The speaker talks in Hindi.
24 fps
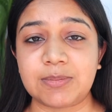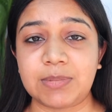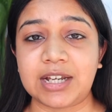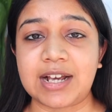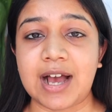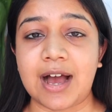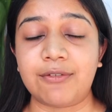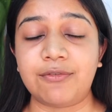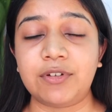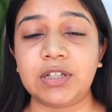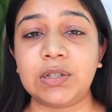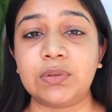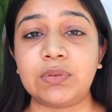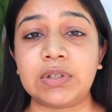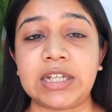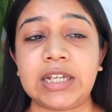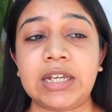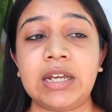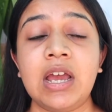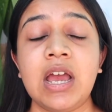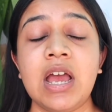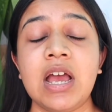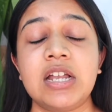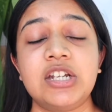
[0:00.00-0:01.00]
भी काफ़ी क्योंकि
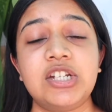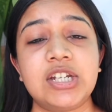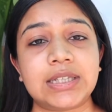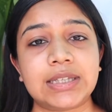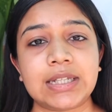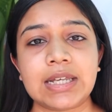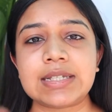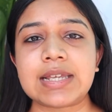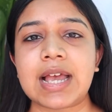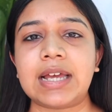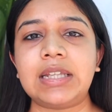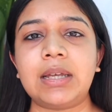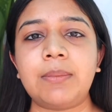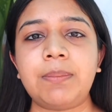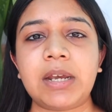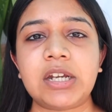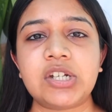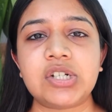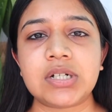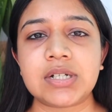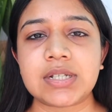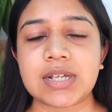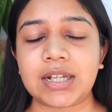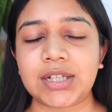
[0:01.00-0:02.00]
जितने ज़्यादा
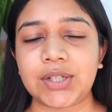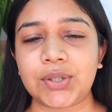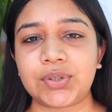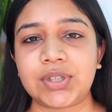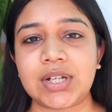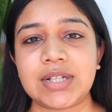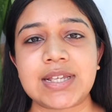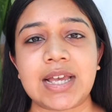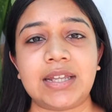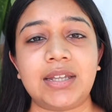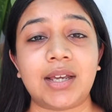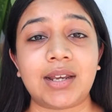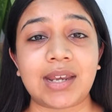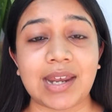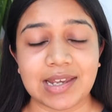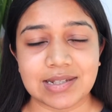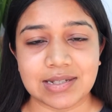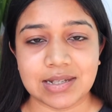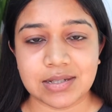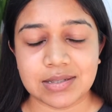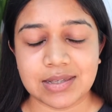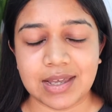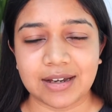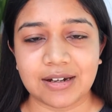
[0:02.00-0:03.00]
पेशेंट्स आते हैं उतने ज़्यादा
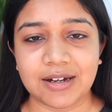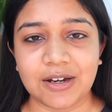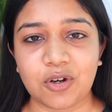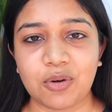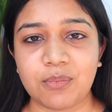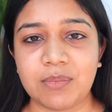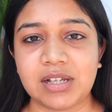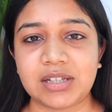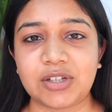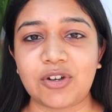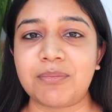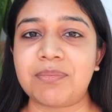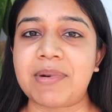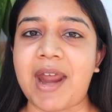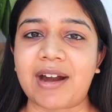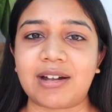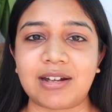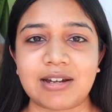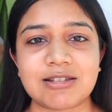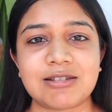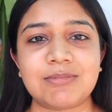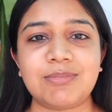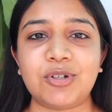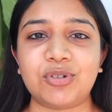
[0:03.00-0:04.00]
केसेस देखने को मिलते हैं और
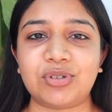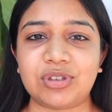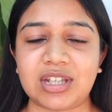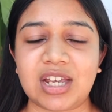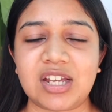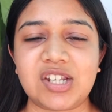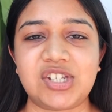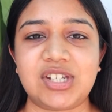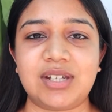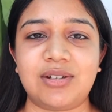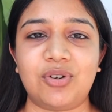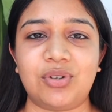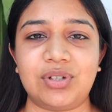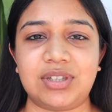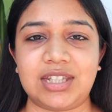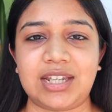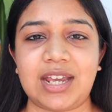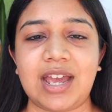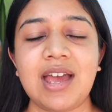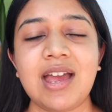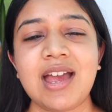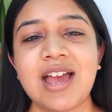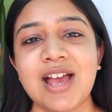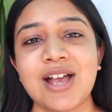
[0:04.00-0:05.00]
प्रैक्टिस भी उतनी अच्छी होती
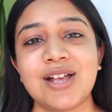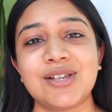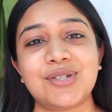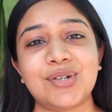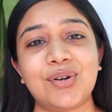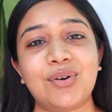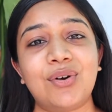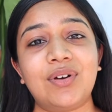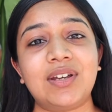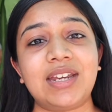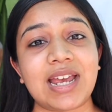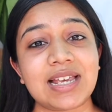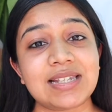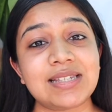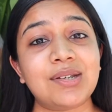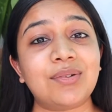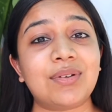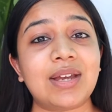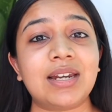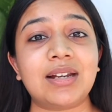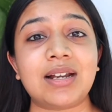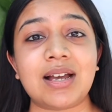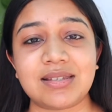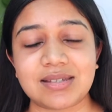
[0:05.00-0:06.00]
है सो येस यू
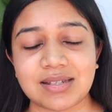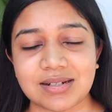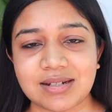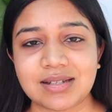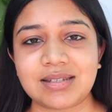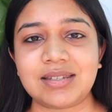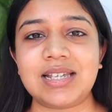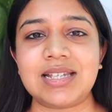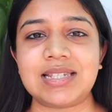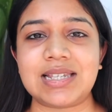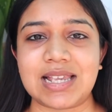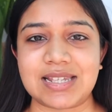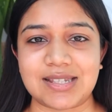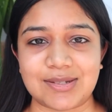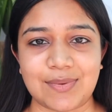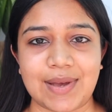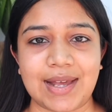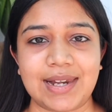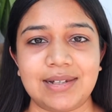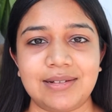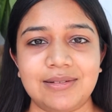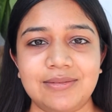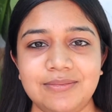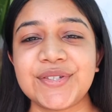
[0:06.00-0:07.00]
कैन कंसिडर दिस एज
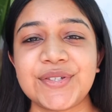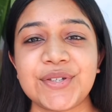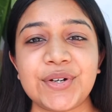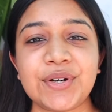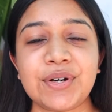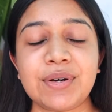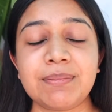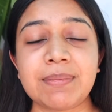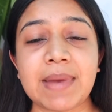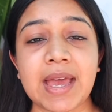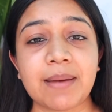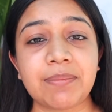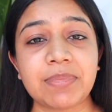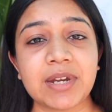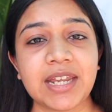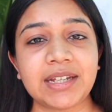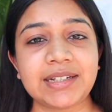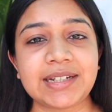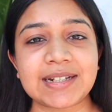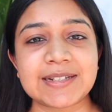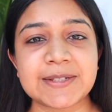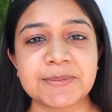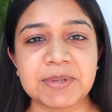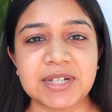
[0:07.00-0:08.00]
वेल सो मैं अपना एक
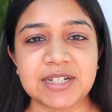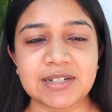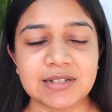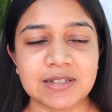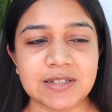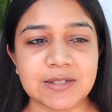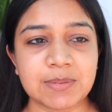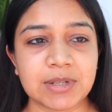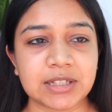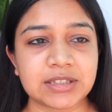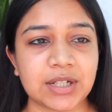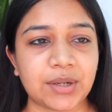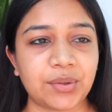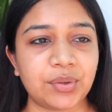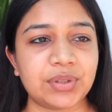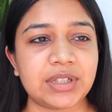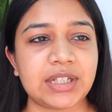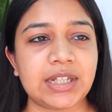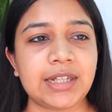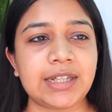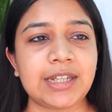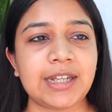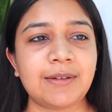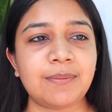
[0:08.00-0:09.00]
एक्सपीरियंस
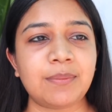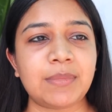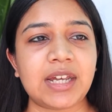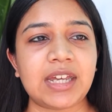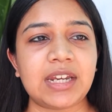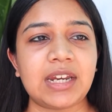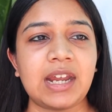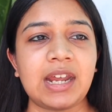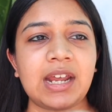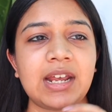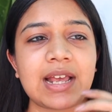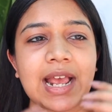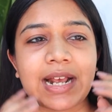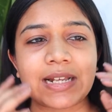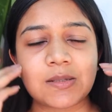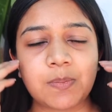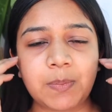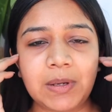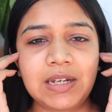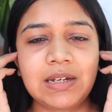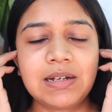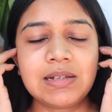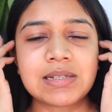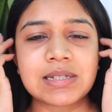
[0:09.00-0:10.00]
बताऊंगी कि मेरे
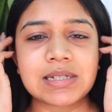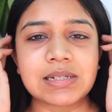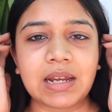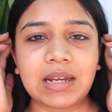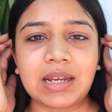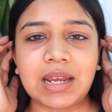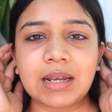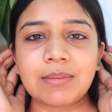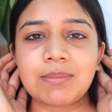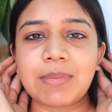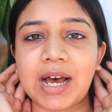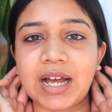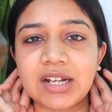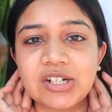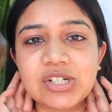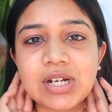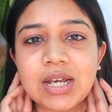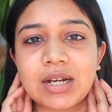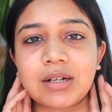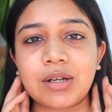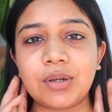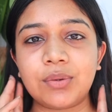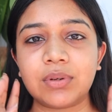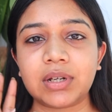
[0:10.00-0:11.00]
एक्सपीरियंस नहीं एक बात
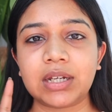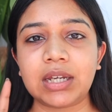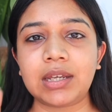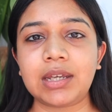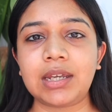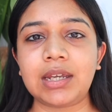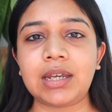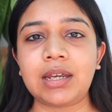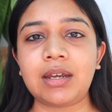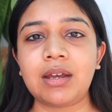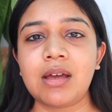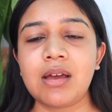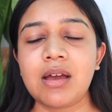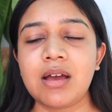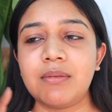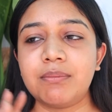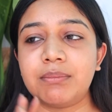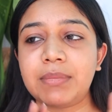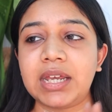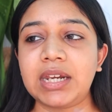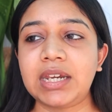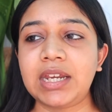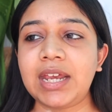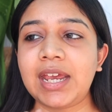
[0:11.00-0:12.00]
शेयर करूंगी कि
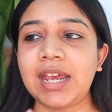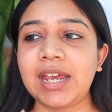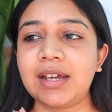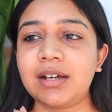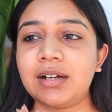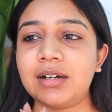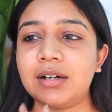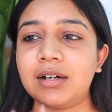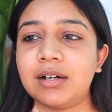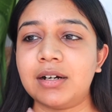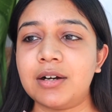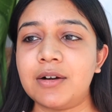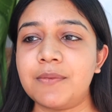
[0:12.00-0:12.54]
मेरी एक